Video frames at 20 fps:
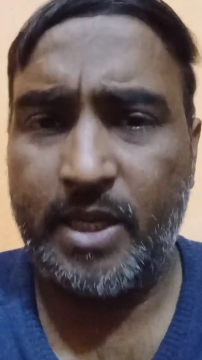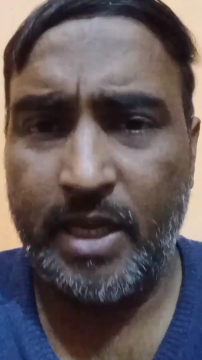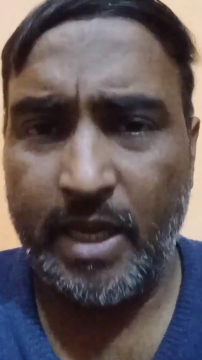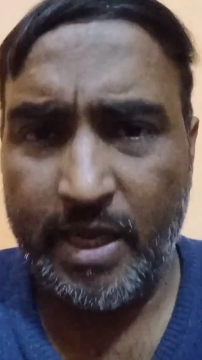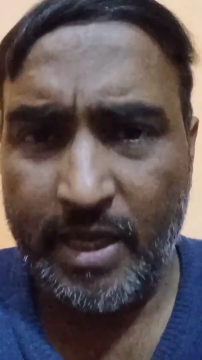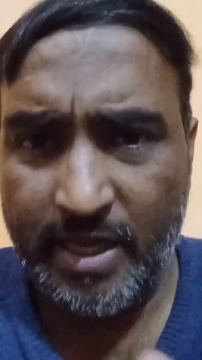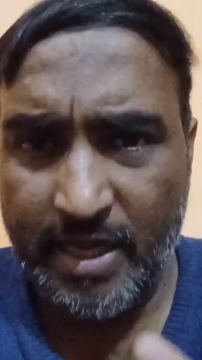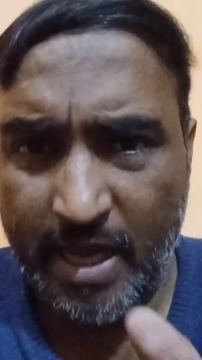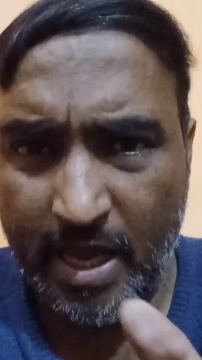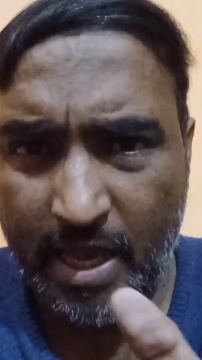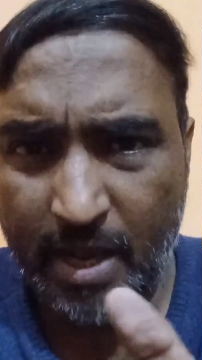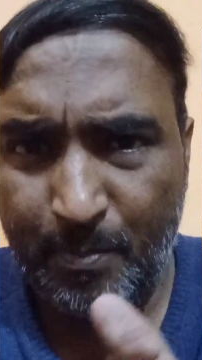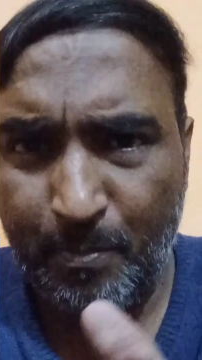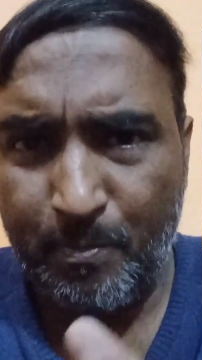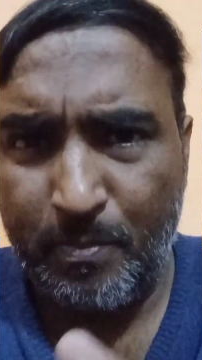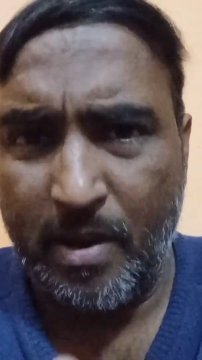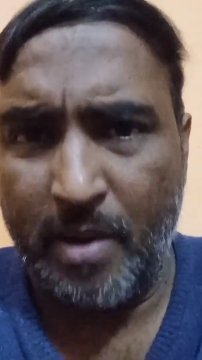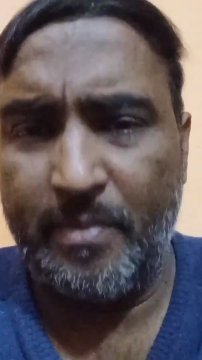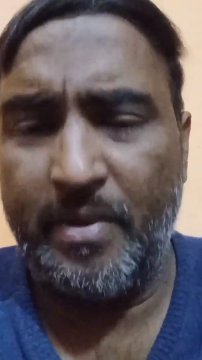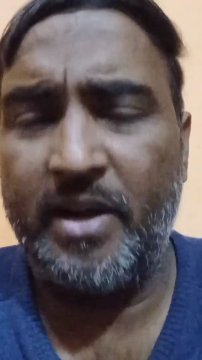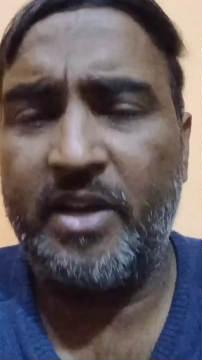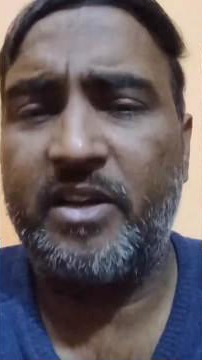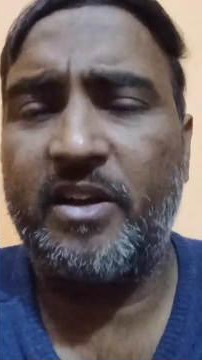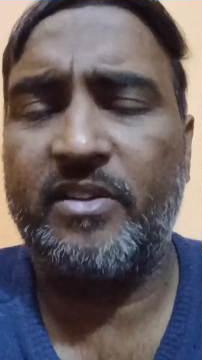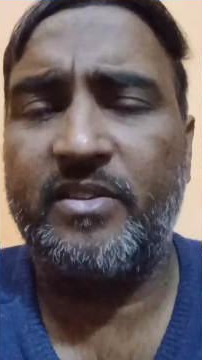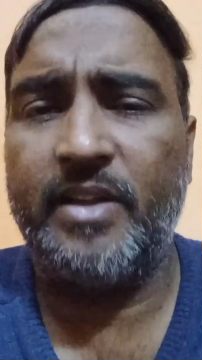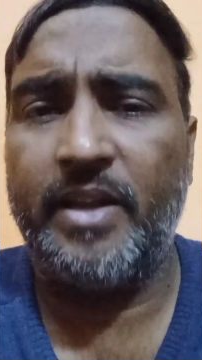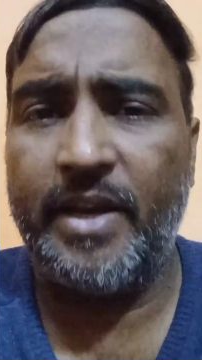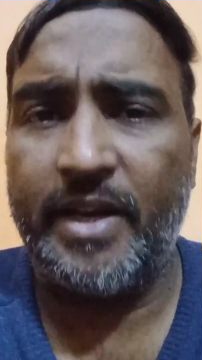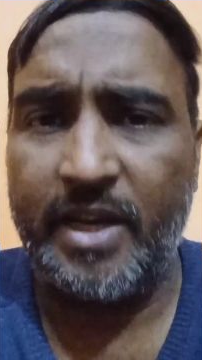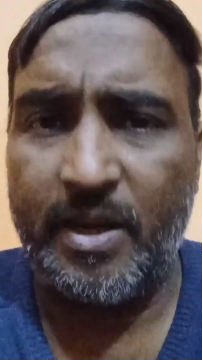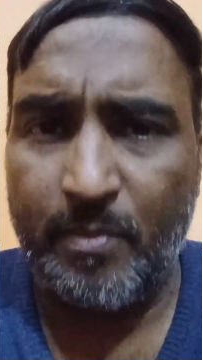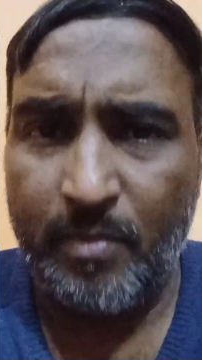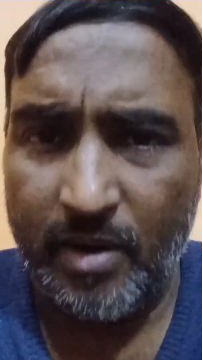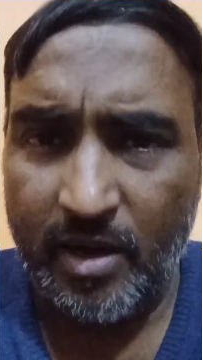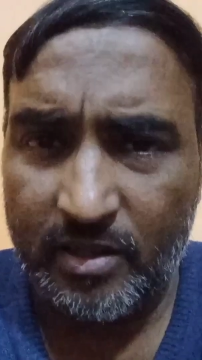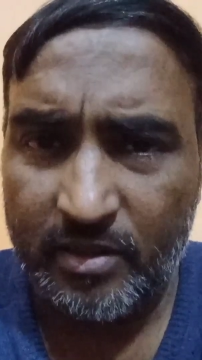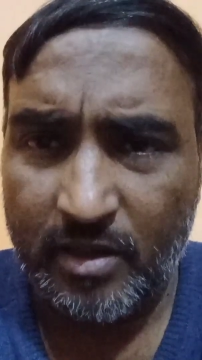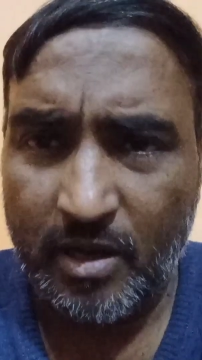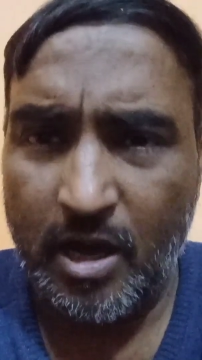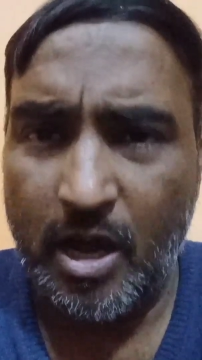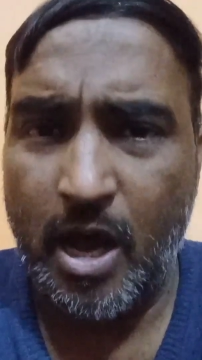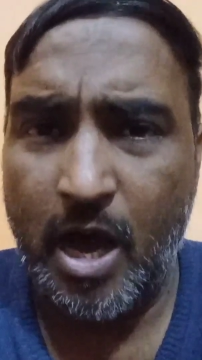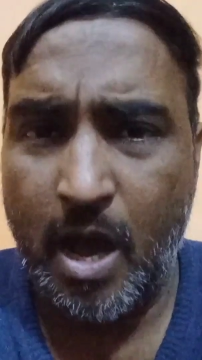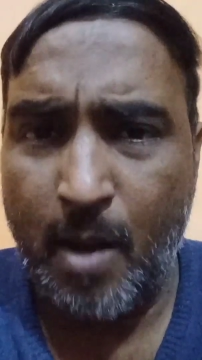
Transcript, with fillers: कि ये पेमेंट कर देने के बाद